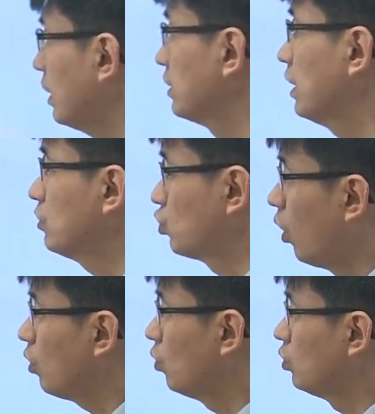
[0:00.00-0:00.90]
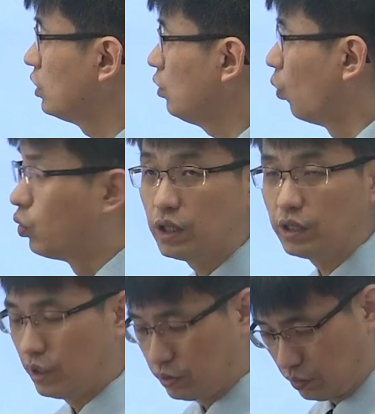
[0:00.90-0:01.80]
자, 저하고 이
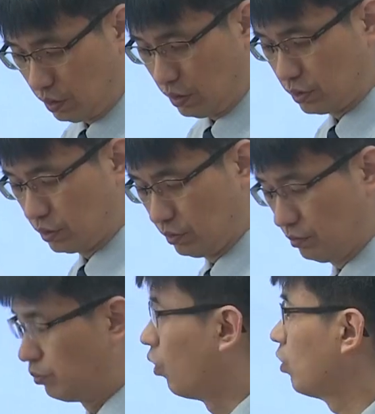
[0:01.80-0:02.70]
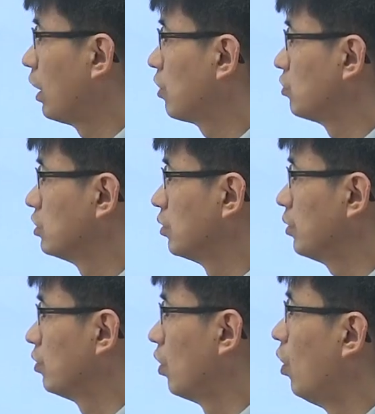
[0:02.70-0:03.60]
오리엔테이션에 지금 뭘 할
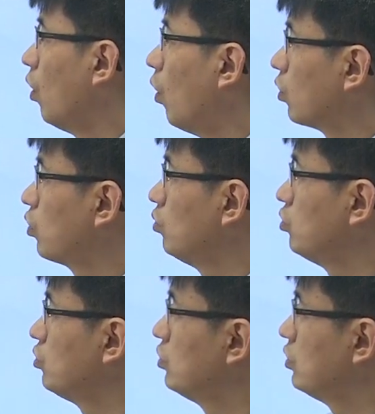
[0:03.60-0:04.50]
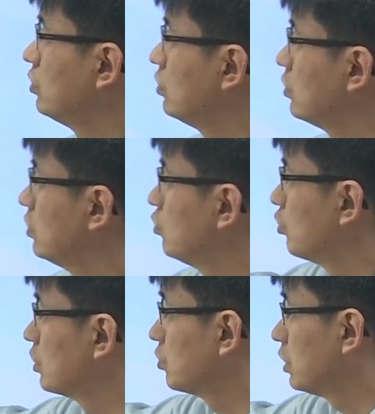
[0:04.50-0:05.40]
것이냐면 어떤 분들을
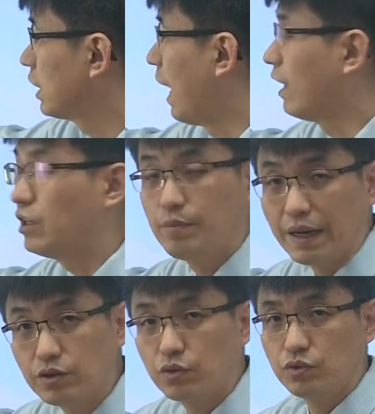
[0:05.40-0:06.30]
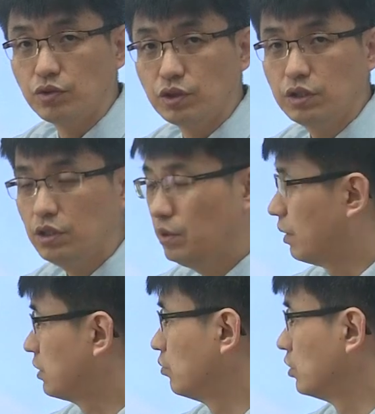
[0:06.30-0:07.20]
위해서 이 강의를 만들었는지
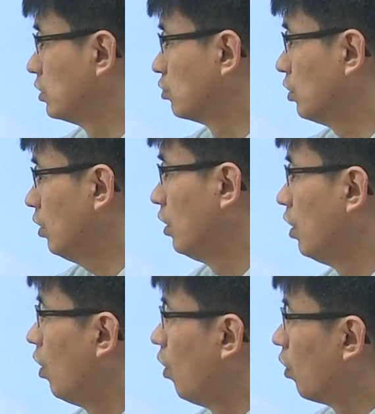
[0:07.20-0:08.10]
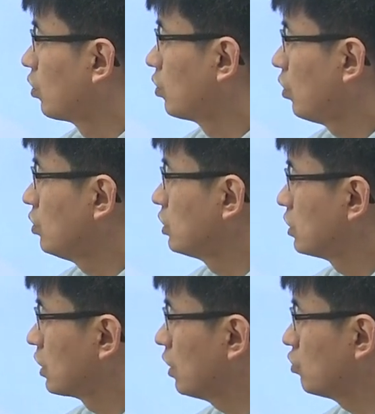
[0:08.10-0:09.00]
말씀드리고요. 어떤
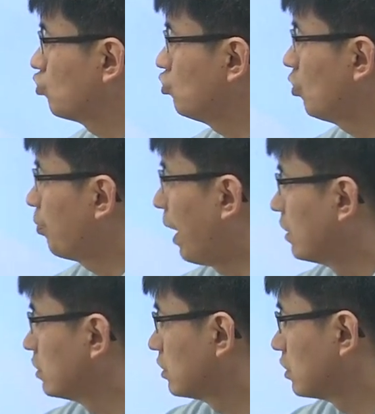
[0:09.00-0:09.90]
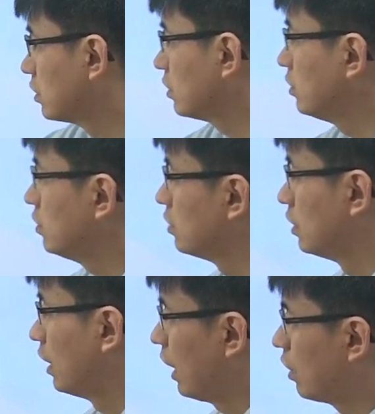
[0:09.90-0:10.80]
식의 수업 방식을
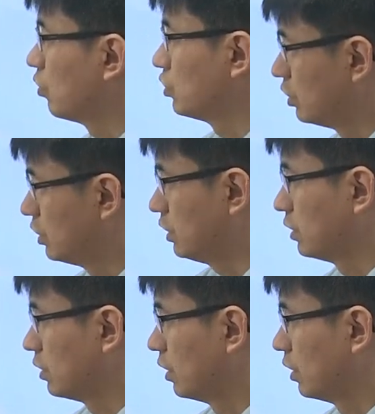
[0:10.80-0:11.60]
할 것인지,